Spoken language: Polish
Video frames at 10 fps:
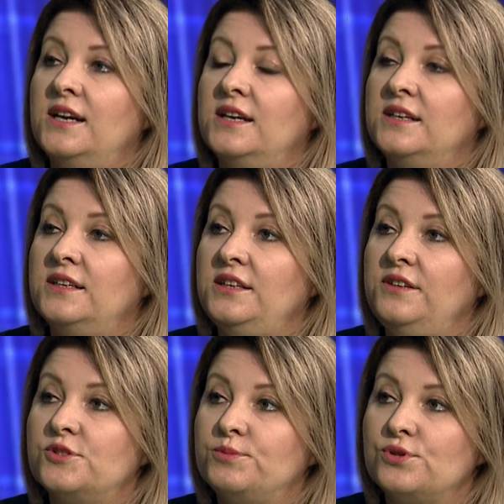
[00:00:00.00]
e,
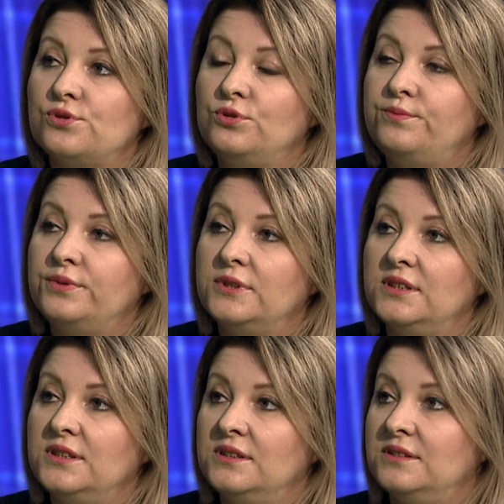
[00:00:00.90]
i w sposób
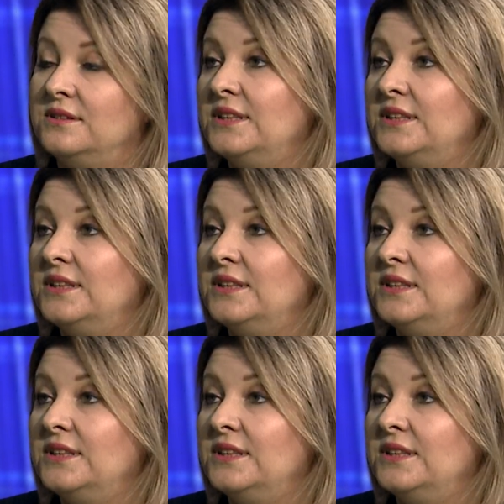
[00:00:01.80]
e,